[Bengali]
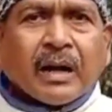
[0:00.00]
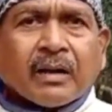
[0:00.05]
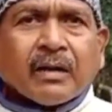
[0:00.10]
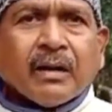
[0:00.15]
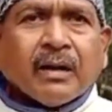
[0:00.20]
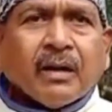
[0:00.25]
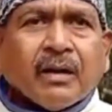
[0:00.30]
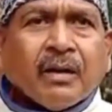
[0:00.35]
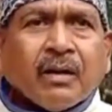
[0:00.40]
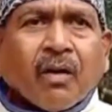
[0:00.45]
আর
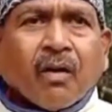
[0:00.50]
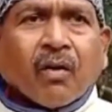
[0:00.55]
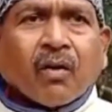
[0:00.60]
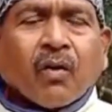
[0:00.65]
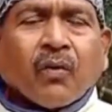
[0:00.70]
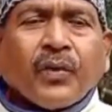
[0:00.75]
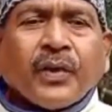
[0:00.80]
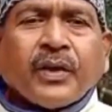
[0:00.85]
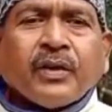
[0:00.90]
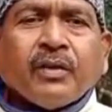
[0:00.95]

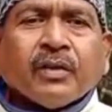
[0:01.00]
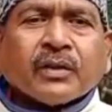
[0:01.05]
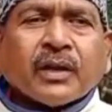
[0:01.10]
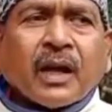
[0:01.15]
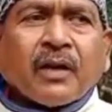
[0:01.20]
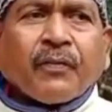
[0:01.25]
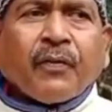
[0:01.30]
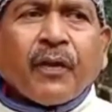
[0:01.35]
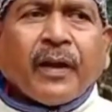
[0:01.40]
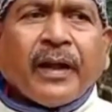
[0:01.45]

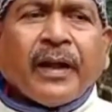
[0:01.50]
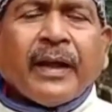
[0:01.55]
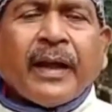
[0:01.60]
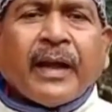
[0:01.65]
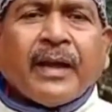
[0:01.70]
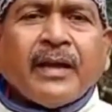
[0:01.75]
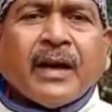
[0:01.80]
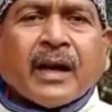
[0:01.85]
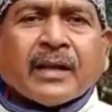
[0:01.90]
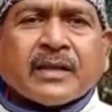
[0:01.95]
অনভিজ্ঞতার ফলে
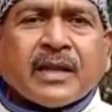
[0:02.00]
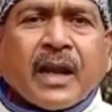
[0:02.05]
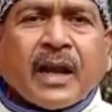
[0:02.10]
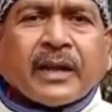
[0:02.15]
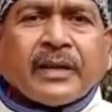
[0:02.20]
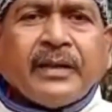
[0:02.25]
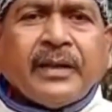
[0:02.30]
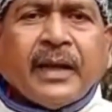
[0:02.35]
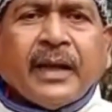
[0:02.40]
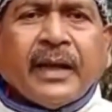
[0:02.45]
এই গাছ
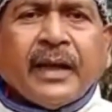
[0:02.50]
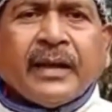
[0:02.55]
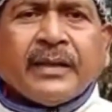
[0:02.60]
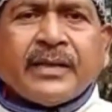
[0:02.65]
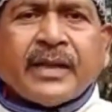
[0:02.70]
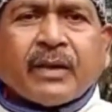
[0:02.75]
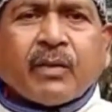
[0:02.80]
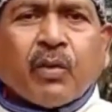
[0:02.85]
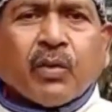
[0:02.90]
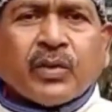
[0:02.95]
লাগিয়ে
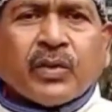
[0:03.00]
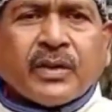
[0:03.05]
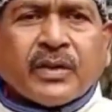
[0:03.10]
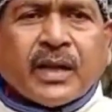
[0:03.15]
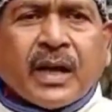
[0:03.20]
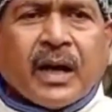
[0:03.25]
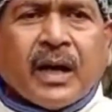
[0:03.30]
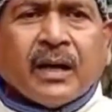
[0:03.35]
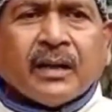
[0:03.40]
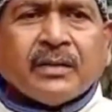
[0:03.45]
যে
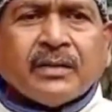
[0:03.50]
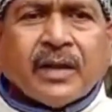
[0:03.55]
ক্ষতিটা